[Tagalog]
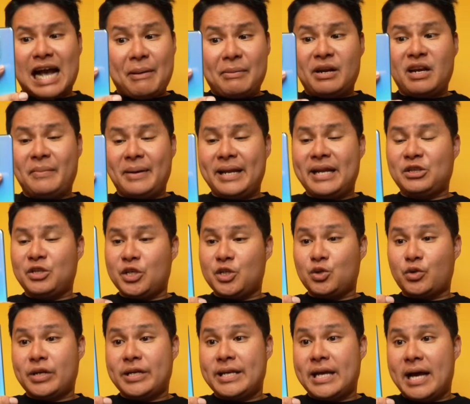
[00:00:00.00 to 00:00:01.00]
camera naman, ito yung
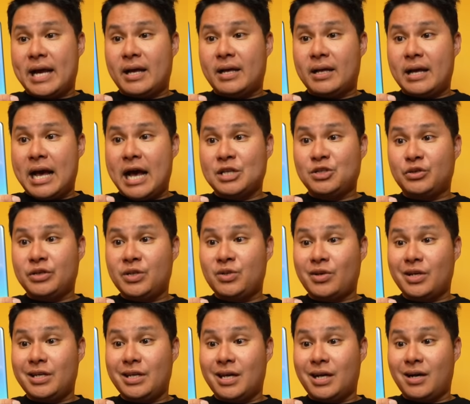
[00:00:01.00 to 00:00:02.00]
tsura niya. Actually,
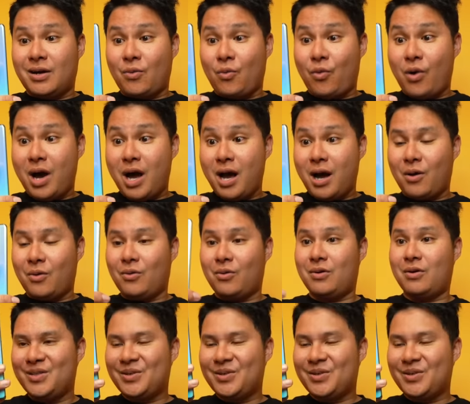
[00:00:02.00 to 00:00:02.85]
yung kanyang, wow!